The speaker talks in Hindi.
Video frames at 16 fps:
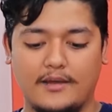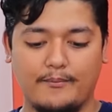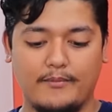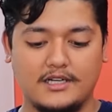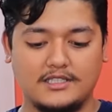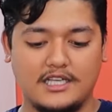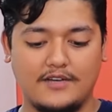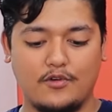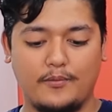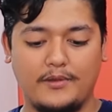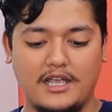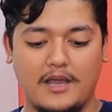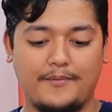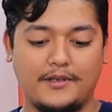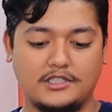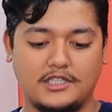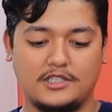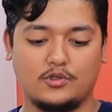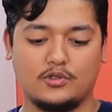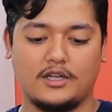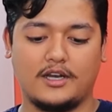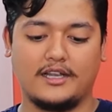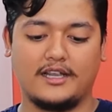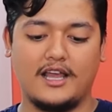के नंबर्स हैं वो भी यहाँ पे चेंज
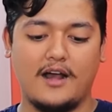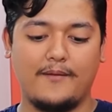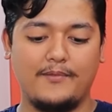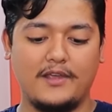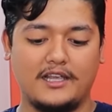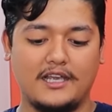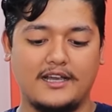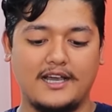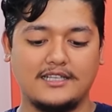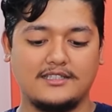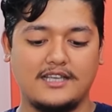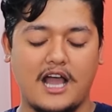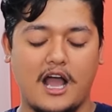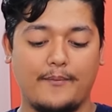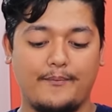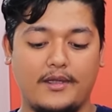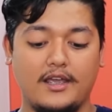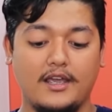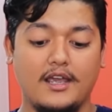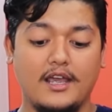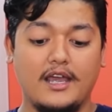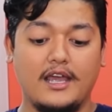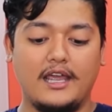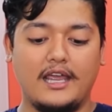होते रहेंगे अब देखिए गाइज यहाँ पे
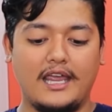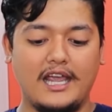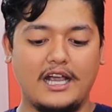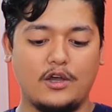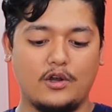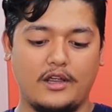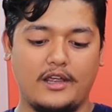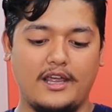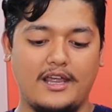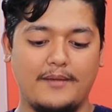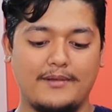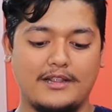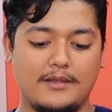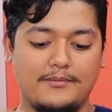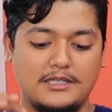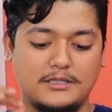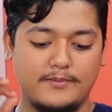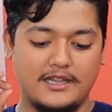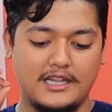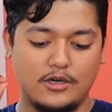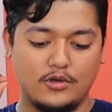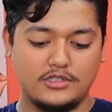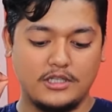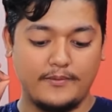एक, ए, मतलब इस
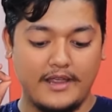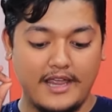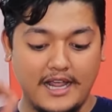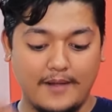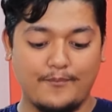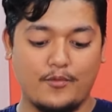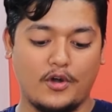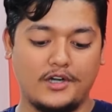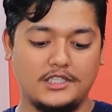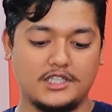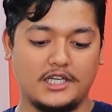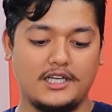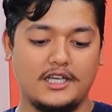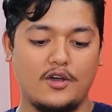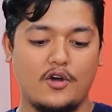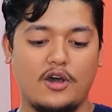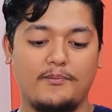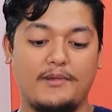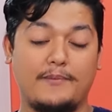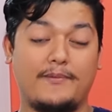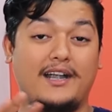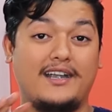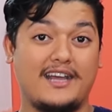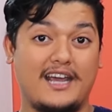बंदे को सिर्फ एक पॉइंट चाहिए और
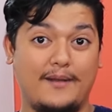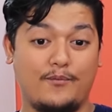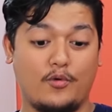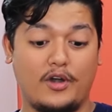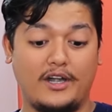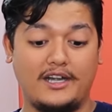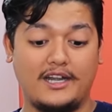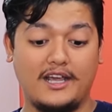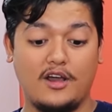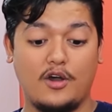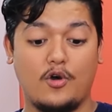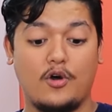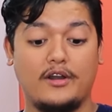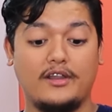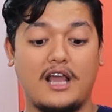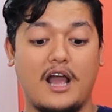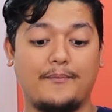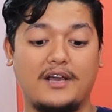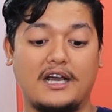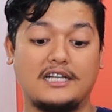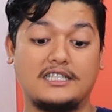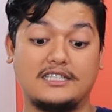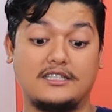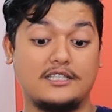मेरे पास टेन पॉइंट है और यहाँ
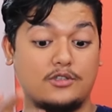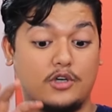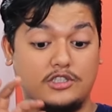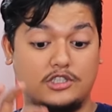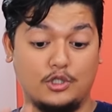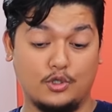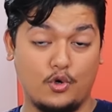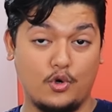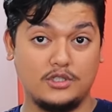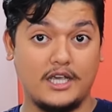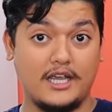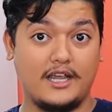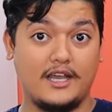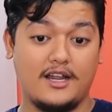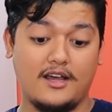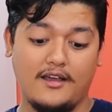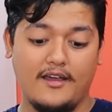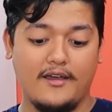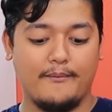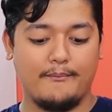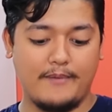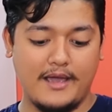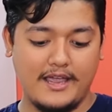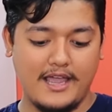पे अगर जैसे इसको जीरो हो जाएंगे ना
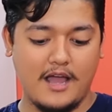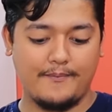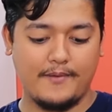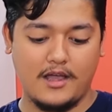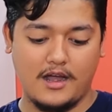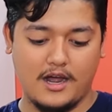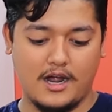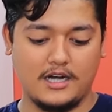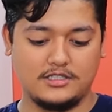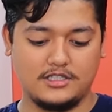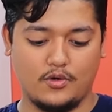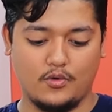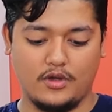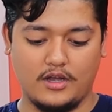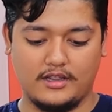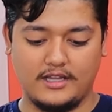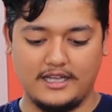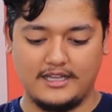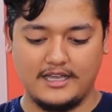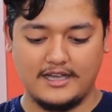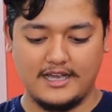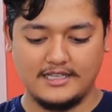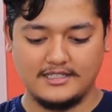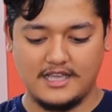मैं यहाँ पे हार जाऊँगा
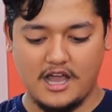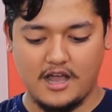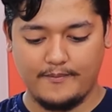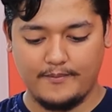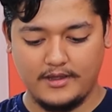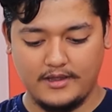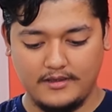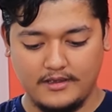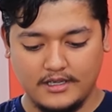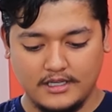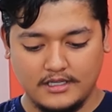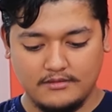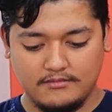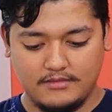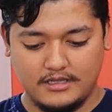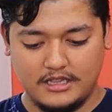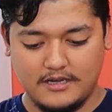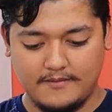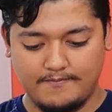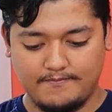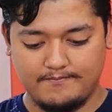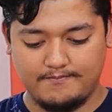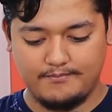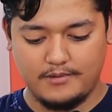देखिए गाइज यहाँ पे
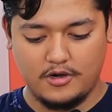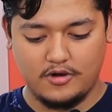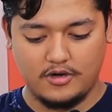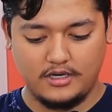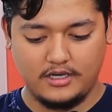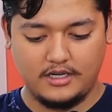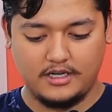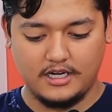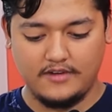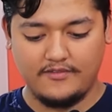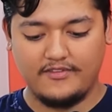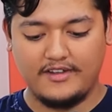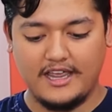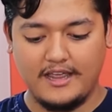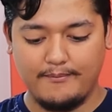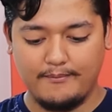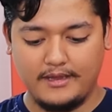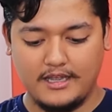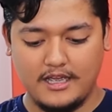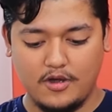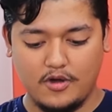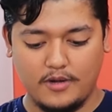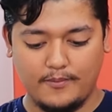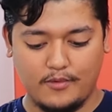मतलब बहुत टफ गेम भी
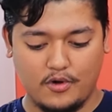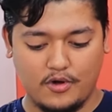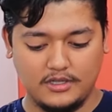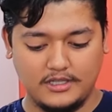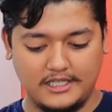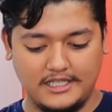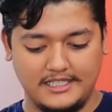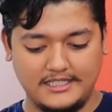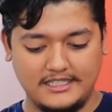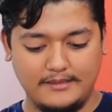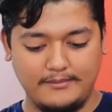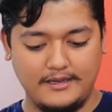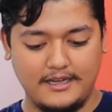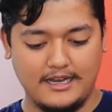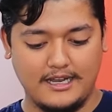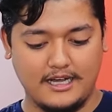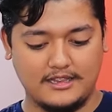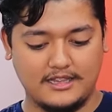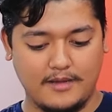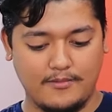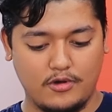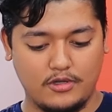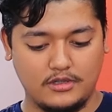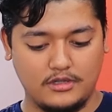है और बहुत ईजी भी है
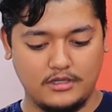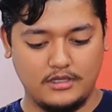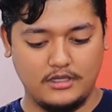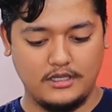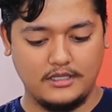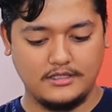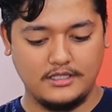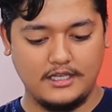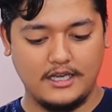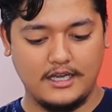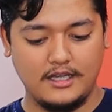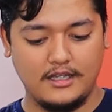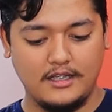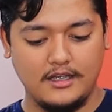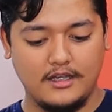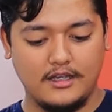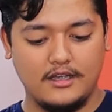लगता बहुत ईजी है